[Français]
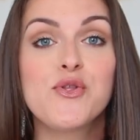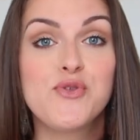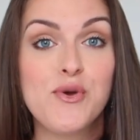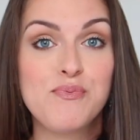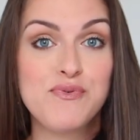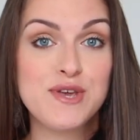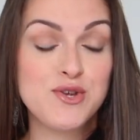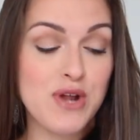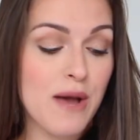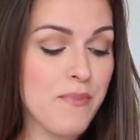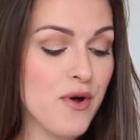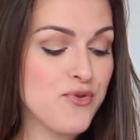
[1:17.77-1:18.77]
Depuis
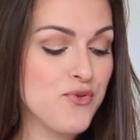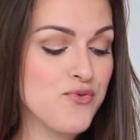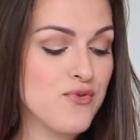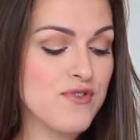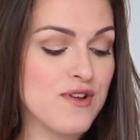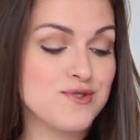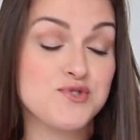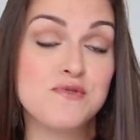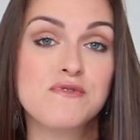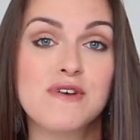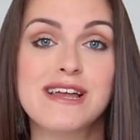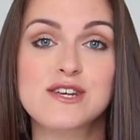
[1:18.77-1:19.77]
je la porte tout le temps, je
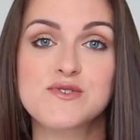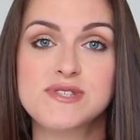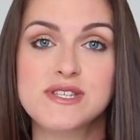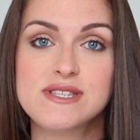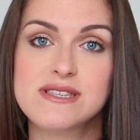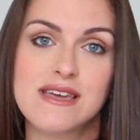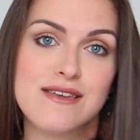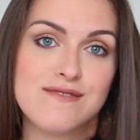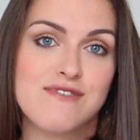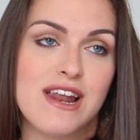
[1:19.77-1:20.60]
trouve que l'argenté c'est